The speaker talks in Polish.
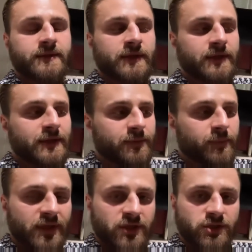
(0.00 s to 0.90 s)
E,
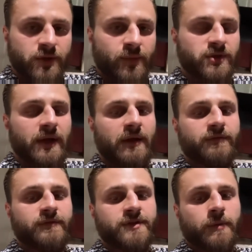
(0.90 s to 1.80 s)
pytacie, gdzie będzie
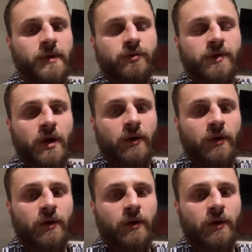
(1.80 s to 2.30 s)
live? Zrobię krótkiego